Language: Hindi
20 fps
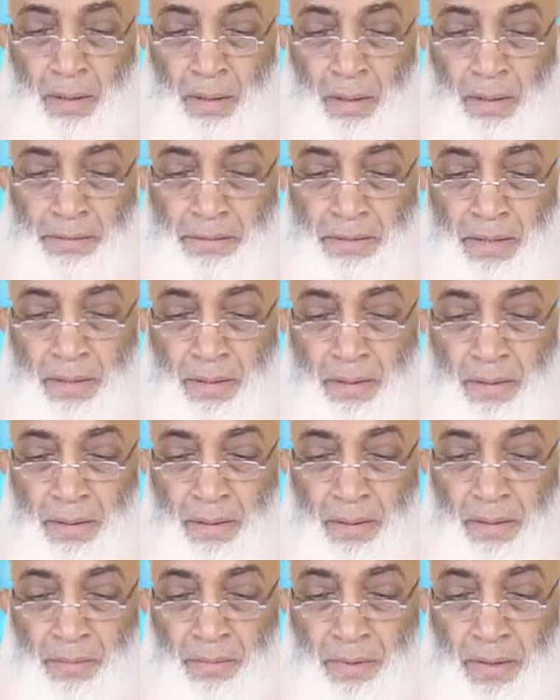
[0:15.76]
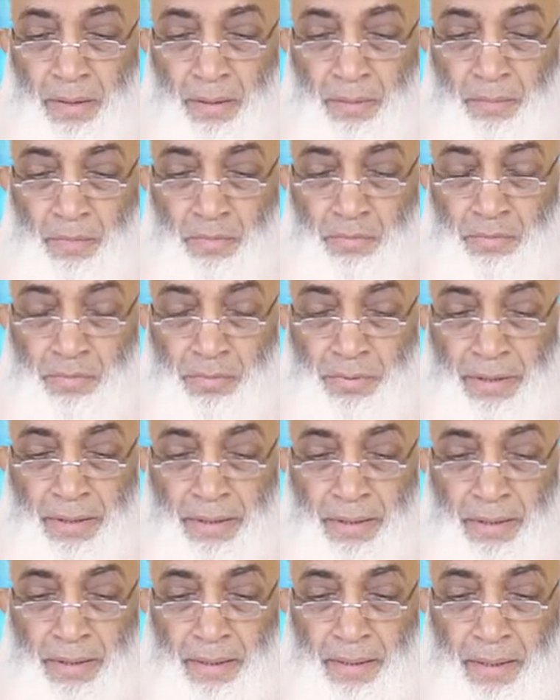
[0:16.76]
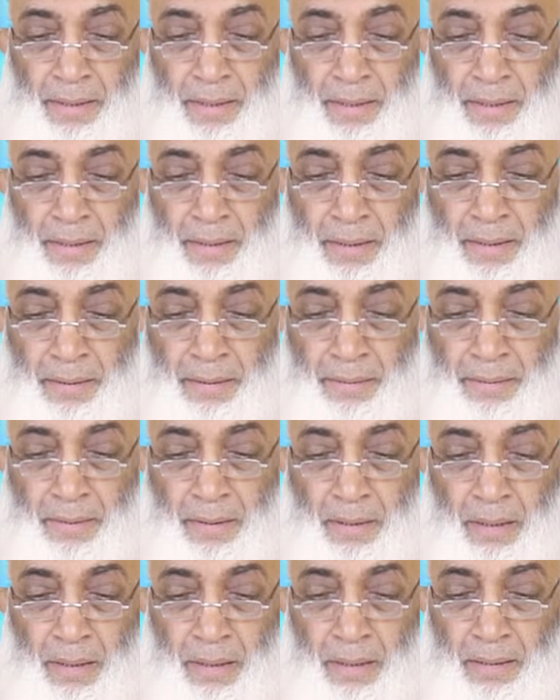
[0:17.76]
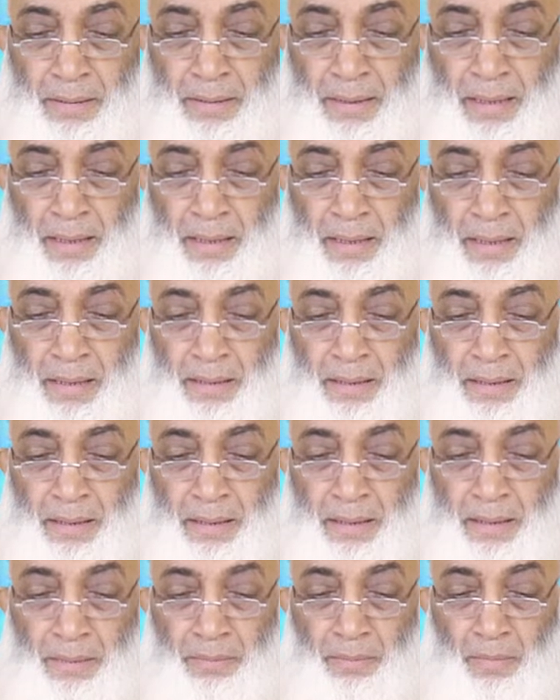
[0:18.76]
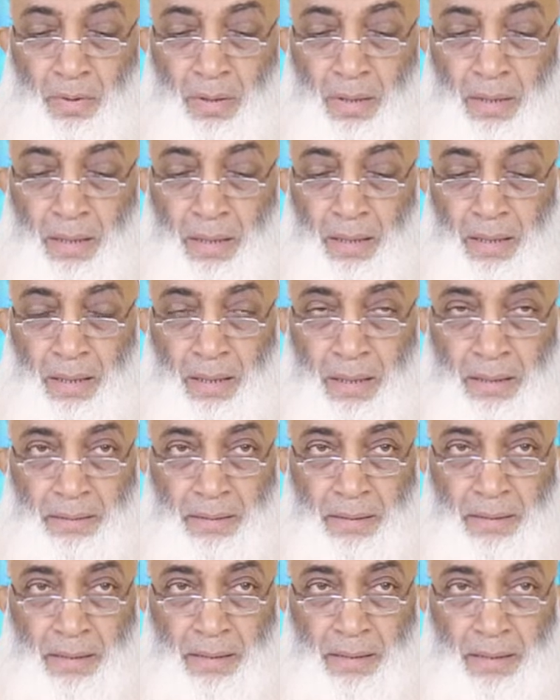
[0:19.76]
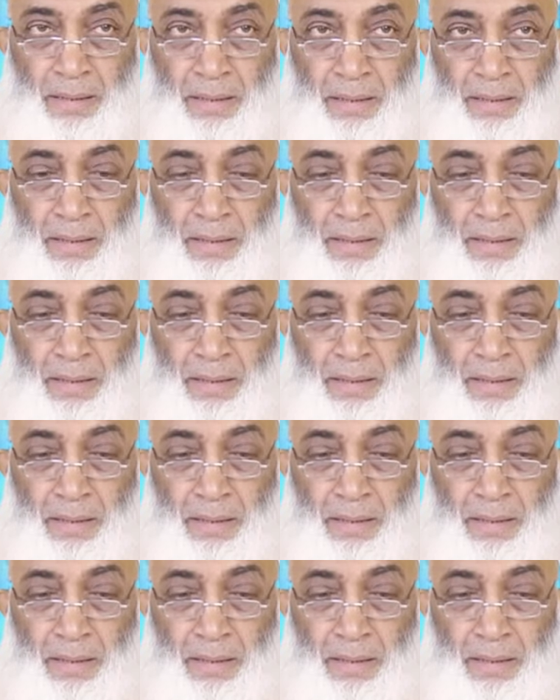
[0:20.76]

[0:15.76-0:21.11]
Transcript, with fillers: आज का हमारा मौजू ये है कि अल्लाह ताला की मुलाकात की